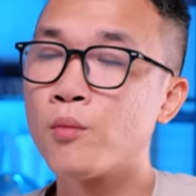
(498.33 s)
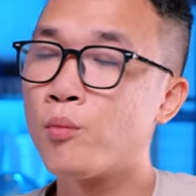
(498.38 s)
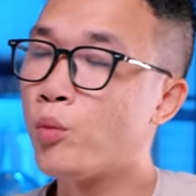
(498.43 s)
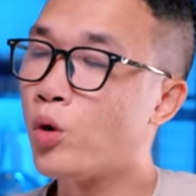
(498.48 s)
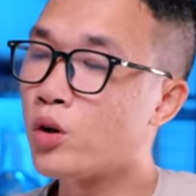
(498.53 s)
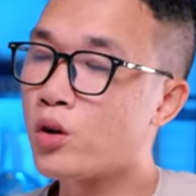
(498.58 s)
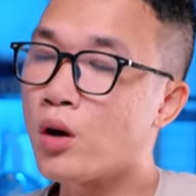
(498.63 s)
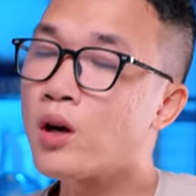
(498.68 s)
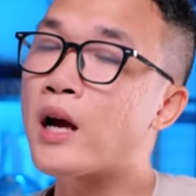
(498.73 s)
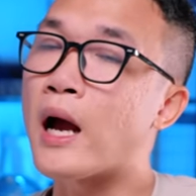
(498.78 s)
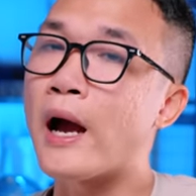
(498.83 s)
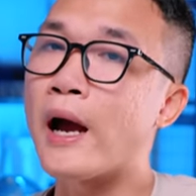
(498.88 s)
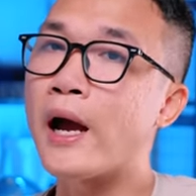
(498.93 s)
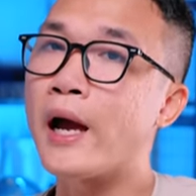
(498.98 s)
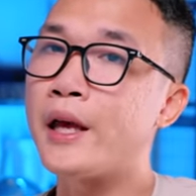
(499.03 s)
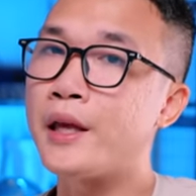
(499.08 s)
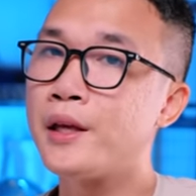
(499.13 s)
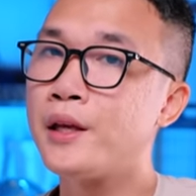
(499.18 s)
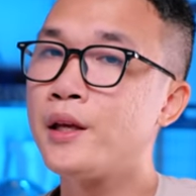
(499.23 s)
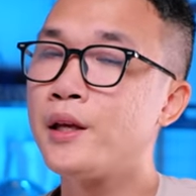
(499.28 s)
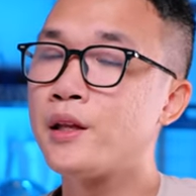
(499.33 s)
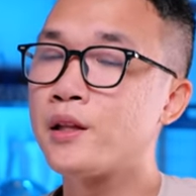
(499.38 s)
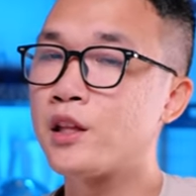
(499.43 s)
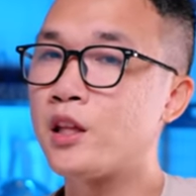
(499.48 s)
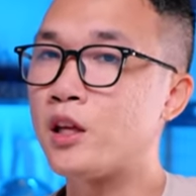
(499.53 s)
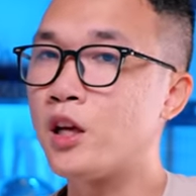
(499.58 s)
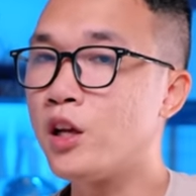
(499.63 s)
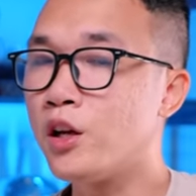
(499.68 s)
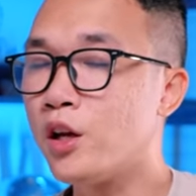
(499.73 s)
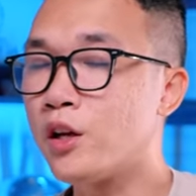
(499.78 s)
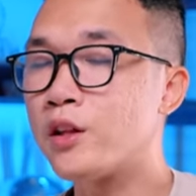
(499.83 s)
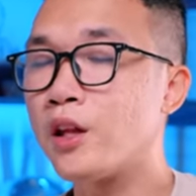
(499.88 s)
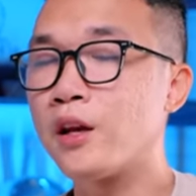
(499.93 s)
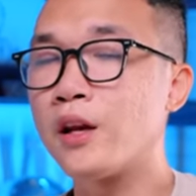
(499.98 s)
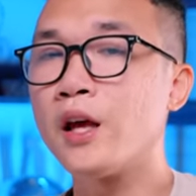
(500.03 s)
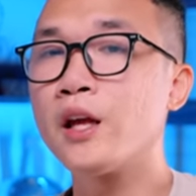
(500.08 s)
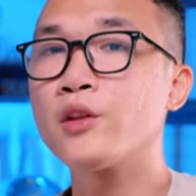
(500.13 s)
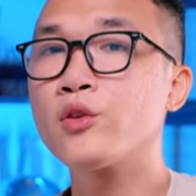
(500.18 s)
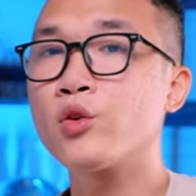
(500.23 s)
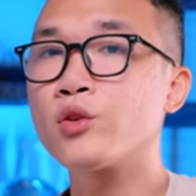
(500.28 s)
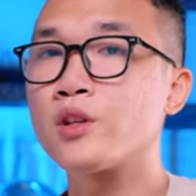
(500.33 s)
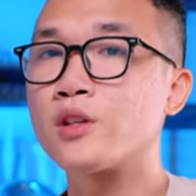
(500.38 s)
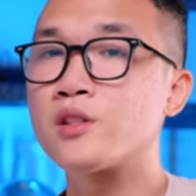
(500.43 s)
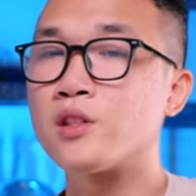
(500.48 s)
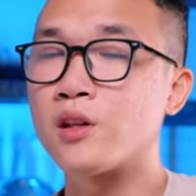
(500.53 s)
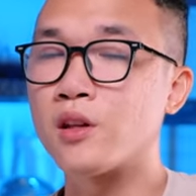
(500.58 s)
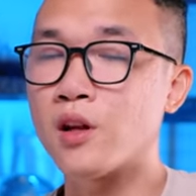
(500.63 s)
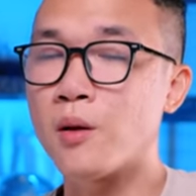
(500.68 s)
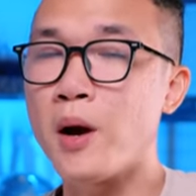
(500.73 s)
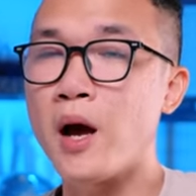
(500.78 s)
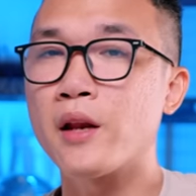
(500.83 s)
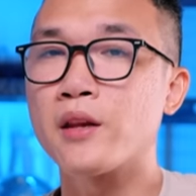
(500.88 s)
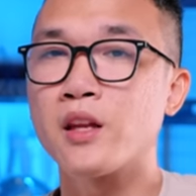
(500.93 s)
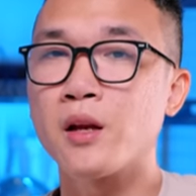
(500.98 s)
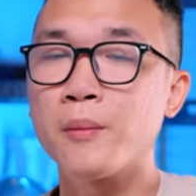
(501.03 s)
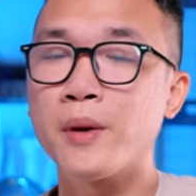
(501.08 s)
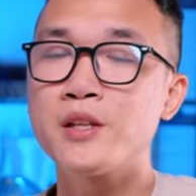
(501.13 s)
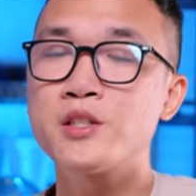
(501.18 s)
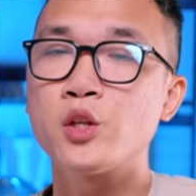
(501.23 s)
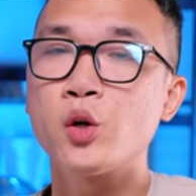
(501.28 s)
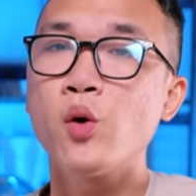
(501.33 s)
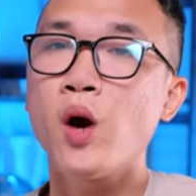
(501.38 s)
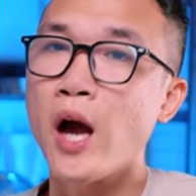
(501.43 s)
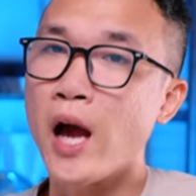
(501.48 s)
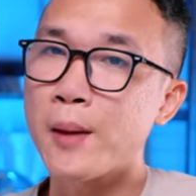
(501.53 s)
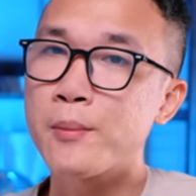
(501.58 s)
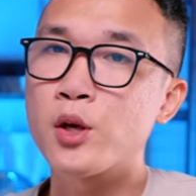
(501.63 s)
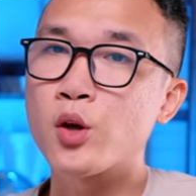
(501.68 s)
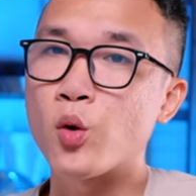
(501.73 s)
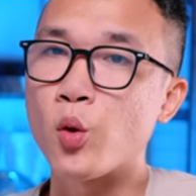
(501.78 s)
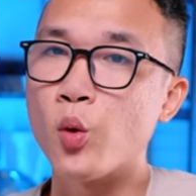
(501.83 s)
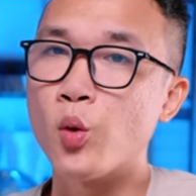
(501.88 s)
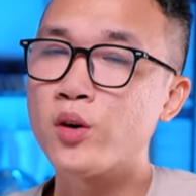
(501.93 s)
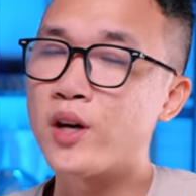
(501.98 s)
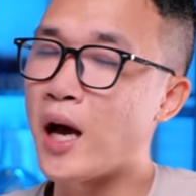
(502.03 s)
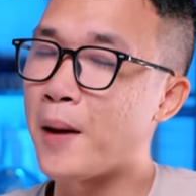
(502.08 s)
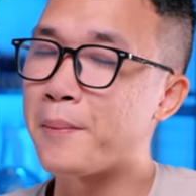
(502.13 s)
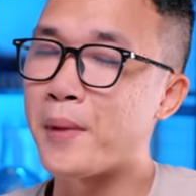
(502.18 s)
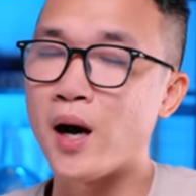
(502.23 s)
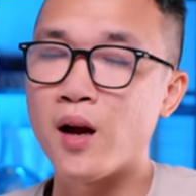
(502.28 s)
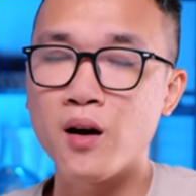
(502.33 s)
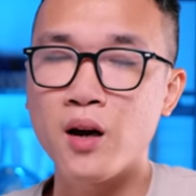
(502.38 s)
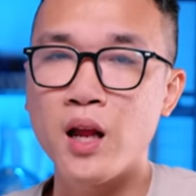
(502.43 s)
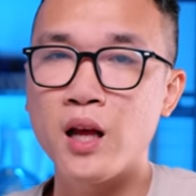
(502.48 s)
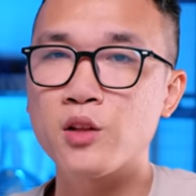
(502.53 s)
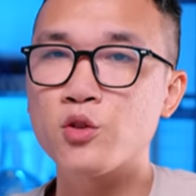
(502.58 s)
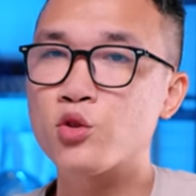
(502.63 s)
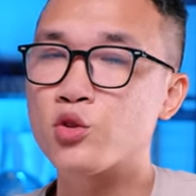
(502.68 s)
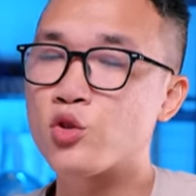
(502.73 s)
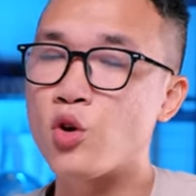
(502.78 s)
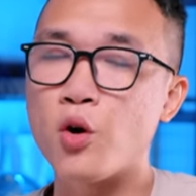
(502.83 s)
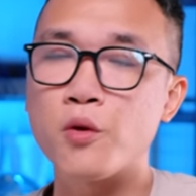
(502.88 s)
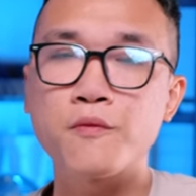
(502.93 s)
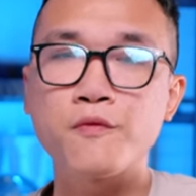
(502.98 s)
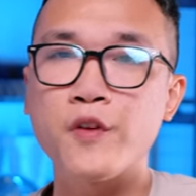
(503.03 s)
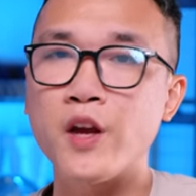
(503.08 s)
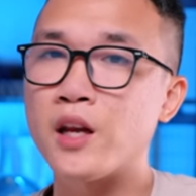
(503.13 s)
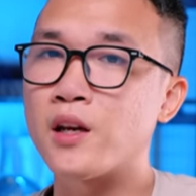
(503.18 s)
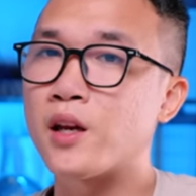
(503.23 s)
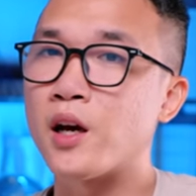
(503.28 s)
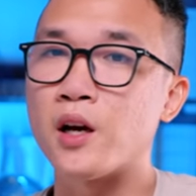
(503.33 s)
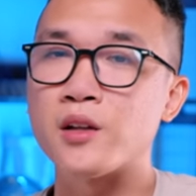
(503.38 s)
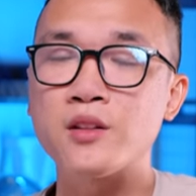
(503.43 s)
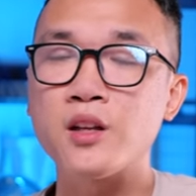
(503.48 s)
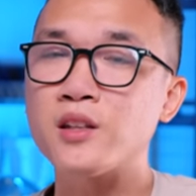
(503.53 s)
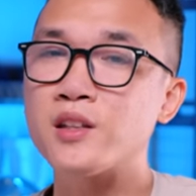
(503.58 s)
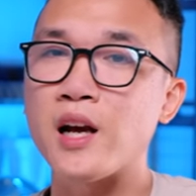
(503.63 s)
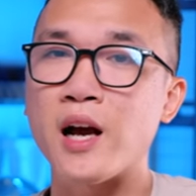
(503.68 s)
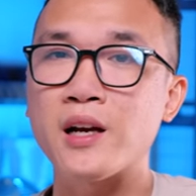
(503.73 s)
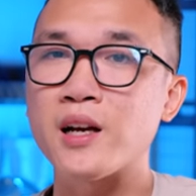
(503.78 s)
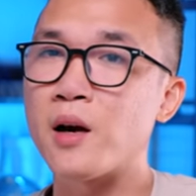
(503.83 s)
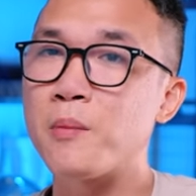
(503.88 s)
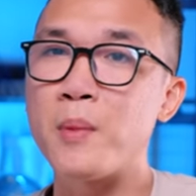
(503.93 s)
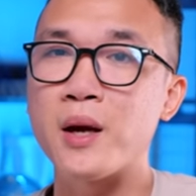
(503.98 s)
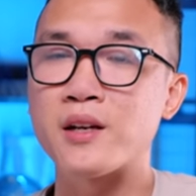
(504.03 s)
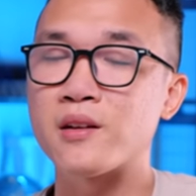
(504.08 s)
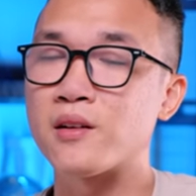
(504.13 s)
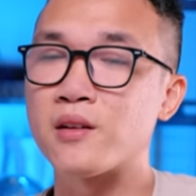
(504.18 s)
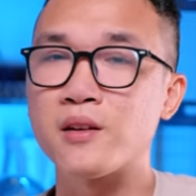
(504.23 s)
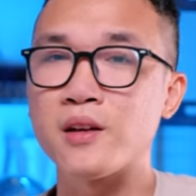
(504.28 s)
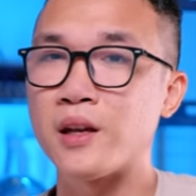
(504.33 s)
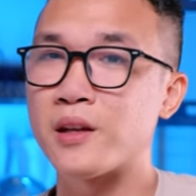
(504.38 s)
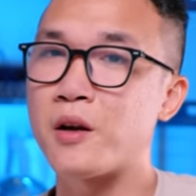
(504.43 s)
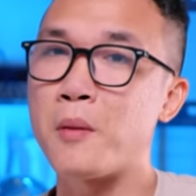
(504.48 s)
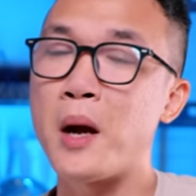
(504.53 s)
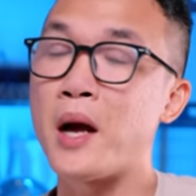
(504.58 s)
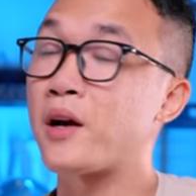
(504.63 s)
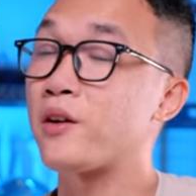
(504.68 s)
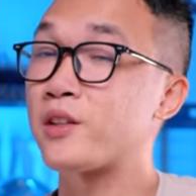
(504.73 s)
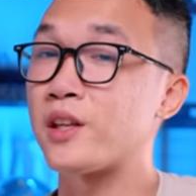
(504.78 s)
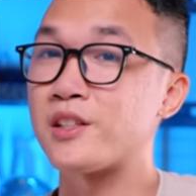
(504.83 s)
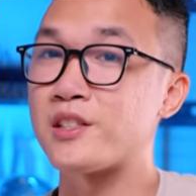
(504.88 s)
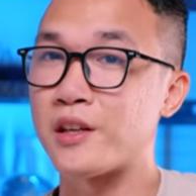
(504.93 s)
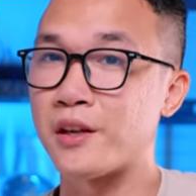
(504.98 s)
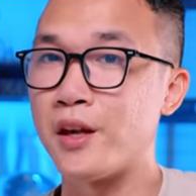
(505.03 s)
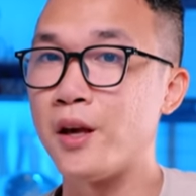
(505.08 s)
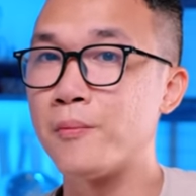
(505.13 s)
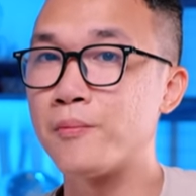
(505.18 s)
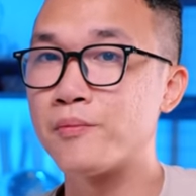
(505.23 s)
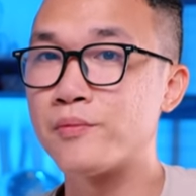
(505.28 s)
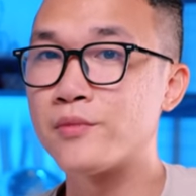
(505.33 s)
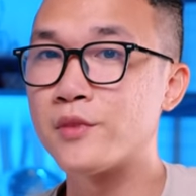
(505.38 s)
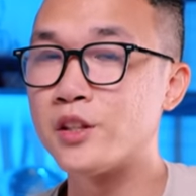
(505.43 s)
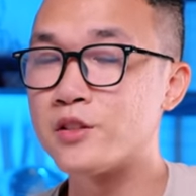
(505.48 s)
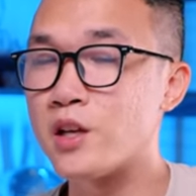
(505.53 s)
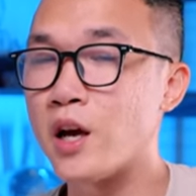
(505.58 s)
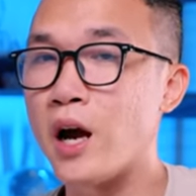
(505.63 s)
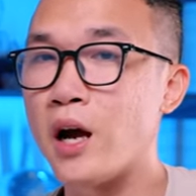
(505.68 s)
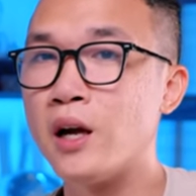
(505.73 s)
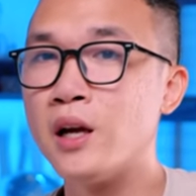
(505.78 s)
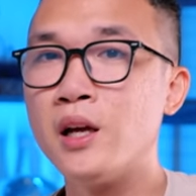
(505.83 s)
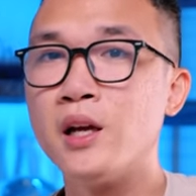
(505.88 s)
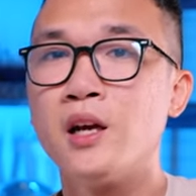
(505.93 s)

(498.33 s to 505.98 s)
muốn có cả hai thì cứ đưa tiền đây tôi sẽ chỉ cho các bạn những máy chiếu 20 cú đảm bảo là trọn vẹn ở tất cả các mặt để các bạn có thể trải nghiệm được chưa